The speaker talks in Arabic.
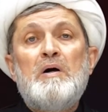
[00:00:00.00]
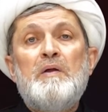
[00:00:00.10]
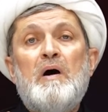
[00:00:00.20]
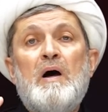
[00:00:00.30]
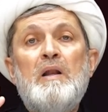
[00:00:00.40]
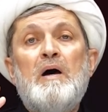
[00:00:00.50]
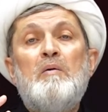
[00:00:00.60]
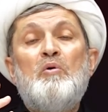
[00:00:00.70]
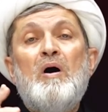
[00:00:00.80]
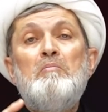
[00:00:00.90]
قضى
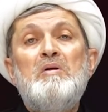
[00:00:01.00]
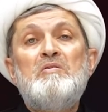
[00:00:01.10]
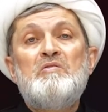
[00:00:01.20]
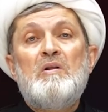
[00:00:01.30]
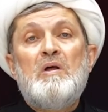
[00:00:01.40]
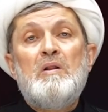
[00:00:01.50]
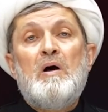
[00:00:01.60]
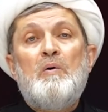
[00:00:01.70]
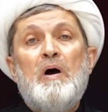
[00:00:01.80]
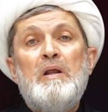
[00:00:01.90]
على محمد صلى
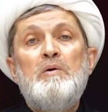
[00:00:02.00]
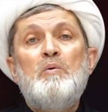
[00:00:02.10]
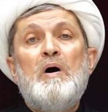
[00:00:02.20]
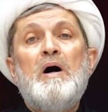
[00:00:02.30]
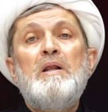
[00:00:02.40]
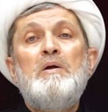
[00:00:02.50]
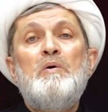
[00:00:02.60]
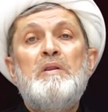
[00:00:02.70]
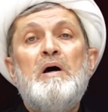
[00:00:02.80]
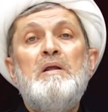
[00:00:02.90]
الله عليه واله
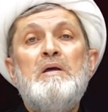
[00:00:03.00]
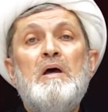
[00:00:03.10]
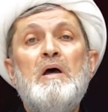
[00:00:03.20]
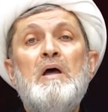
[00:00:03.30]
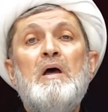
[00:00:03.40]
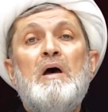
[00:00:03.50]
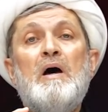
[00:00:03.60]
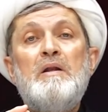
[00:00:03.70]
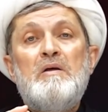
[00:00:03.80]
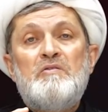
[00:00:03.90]
وذلك
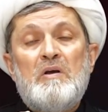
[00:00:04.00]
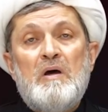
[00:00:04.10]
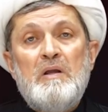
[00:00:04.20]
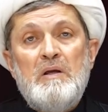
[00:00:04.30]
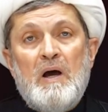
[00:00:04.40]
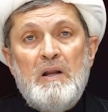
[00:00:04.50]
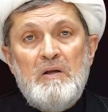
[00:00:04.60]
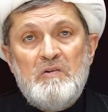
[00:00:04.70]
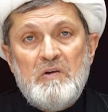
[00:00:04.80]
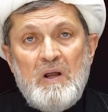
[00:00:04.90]
ان زكريا
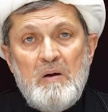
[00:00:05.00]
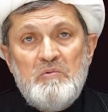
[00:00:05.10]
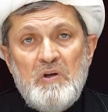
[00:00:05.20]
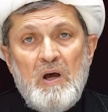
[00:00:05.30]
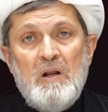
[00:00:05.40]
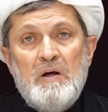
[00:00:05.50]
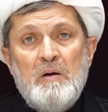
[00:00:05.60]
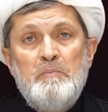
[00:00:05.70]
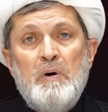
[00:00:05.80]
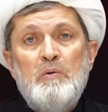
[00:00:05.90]
عليه السلام سال
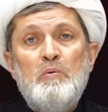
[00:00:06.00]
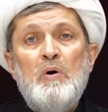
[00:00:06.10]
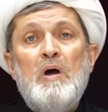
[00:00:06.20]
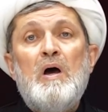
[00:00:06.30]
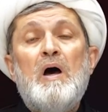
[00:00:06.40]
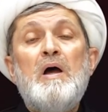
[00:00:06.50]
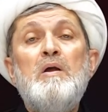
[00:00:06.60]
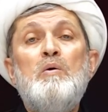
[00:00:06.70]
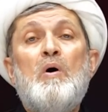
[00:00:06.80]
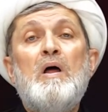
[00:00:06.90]
ربه ان
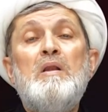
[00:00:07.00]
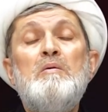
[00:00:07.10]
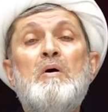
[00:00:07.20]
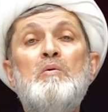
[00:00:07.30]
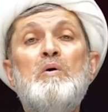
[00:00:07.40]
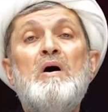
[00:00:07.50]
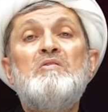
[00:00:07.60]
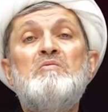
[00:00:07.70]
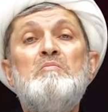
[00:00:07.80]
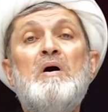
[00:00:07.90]
يعلمه
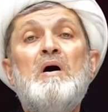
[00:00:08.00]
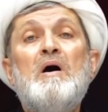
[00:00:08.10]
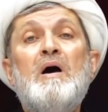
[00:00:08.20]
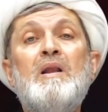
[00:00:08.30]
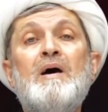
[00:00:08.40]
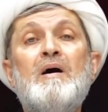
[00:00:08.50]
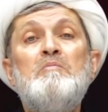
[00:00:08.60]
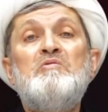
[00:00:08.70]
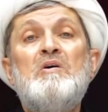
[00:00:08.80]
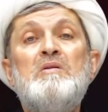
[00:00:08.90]
اسماء
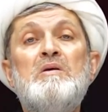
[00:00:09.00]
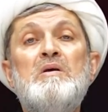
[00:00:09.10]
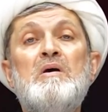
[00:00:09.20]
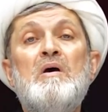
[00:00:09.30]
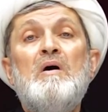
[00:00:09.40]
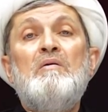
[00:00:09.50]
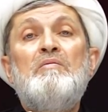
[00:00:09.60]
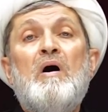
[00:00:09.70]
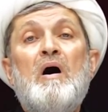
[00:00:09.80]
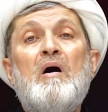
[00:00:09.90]
الخمسه
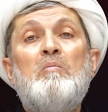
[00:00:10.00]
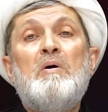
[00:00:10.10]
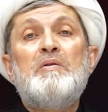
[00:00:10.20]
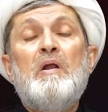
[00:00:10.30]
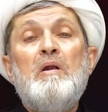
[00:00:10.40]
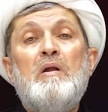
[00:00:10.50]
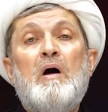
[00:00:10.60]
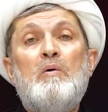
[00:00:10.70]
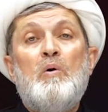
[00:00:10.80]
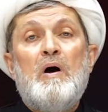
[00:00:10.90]
فأهبط
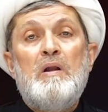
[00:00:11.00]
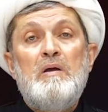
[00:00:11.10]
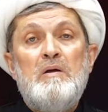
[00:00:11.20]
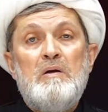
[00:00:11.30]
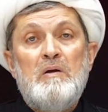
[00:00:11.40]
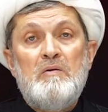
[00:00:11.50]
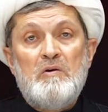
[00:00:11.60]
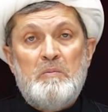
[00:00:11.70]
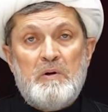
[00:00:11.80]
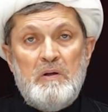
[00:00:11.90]
الله عليه
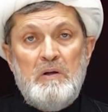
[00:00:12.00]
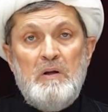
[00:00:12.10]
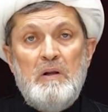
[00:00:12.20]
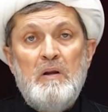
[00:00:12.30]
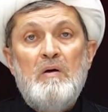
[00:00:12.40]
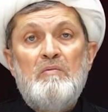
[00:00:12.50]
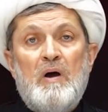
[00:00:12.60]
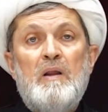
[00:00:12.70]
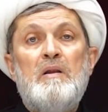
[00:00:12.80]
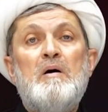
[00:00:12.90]
جبرائيل
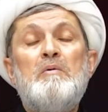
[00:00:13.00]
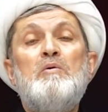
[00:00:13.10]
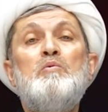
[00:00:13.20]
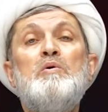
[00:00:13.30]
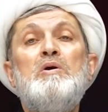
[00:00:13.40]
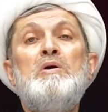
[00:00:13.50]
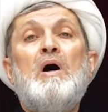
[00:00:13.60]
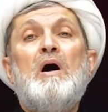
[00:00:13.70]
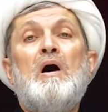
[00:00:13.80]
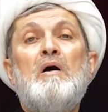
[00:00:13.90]
فعلمه
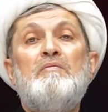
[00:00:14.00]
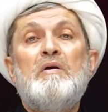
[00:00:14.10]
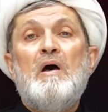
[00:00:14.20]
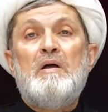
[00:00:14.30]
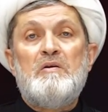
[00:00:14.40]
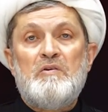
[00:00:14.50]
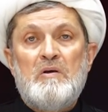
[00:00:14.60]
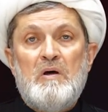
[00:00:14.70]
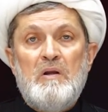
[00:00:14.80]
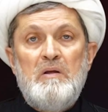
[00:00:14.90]
إياها فكان
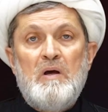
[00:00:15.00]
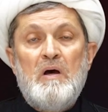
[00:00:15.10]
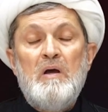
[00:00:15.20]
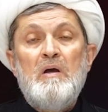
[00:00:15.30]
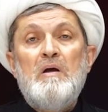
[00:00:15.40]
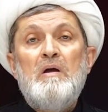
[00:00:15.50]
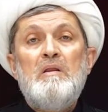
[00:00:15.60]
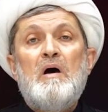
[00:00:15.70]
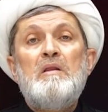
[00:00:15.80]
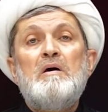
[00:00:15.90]
زكريا
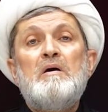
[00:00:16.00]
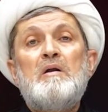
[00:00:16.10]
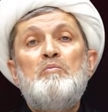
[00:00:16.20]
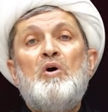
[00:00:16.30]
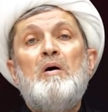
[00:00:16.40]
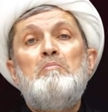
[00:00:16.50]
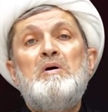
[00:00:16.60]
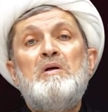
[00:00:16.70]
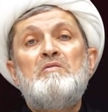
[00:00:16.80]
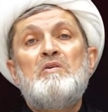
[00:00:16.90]
إذا ذكر
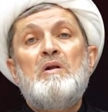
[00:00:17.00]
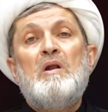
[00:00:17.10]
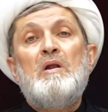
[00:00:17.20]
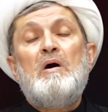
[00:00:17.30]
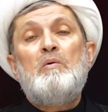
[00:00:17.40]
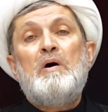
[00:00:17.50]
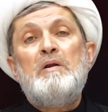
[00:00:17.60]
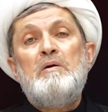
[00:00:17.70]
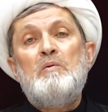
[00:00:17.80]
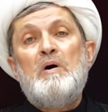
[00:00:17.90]
محمدا صلى الله
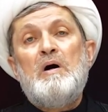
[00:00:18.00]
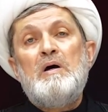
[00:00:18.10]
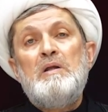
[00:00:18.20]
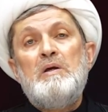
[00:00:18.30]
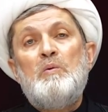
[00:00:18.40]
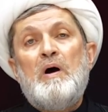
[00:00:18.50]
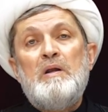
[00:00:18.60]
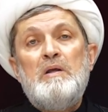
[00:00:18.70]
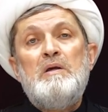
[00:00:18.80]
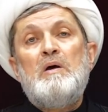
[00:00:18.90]
عليه وآله
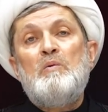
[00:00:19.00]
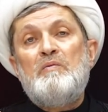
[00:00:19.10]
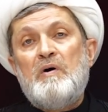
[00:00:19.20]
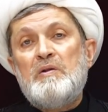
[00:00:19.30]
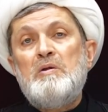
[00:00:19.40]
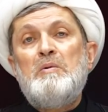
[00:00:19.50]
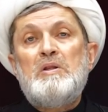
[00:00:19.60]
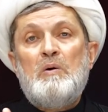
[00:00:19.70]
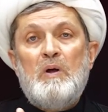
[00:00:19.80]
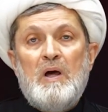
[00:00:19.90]
وعليا وفاطمة
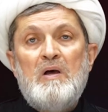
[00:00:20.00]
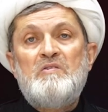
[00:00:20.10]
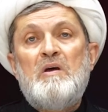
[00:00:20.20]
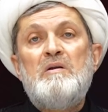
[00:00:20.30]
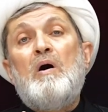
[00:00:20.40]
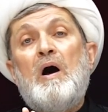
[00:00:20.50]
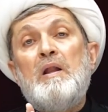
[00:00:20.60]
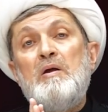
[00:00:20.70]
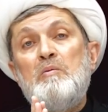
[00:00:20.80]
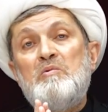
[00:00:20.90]
والحسن
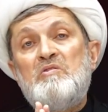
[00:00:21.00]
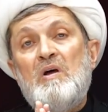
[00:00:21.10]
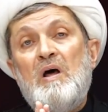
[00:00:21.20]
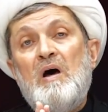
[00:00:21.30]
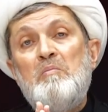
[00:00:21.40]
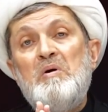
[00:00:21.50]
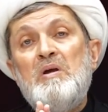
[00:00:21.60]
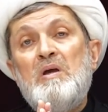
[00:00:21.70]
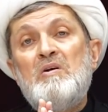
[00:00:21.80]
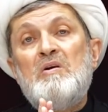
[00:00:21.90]
عليهم السلام
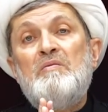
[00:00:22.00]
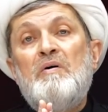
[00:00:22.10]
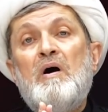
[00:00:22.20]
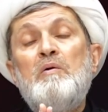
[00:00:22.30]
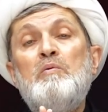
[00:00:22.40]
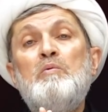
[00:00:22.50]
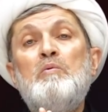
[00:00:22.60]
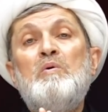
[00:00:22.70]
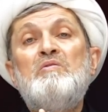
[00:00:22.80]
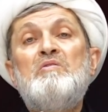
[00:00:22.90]
انكشف عنه
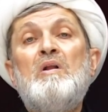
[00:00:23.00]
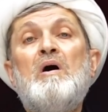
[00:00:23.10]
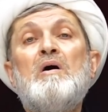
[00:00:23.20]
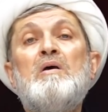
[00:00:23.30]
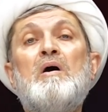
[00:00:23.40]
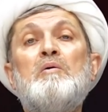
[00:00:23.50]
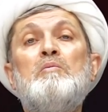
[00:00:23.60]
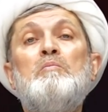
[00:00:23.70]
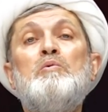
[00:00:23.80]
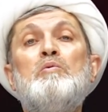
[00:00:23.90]
وانجلى
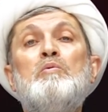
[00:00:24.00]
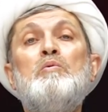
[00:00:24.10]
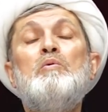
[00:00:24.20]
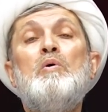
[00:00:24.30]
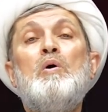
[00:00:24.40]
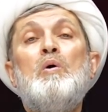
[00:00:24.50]
كربه